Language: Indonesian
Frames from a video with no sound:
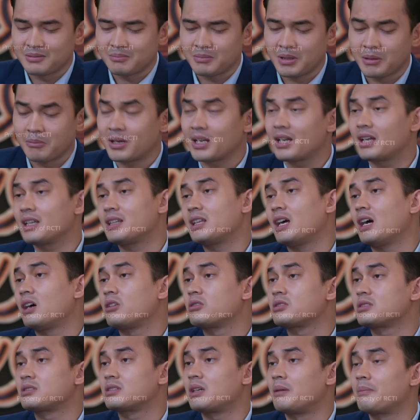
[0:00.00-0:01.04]
Memang kita
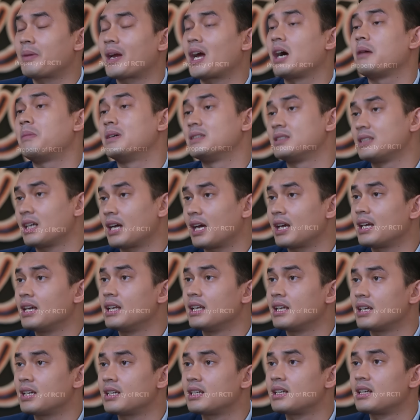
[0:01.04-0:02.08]
harus sampai kapan sih kayak
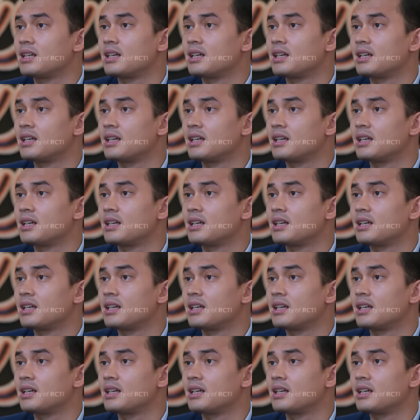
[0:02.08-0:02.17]
gini?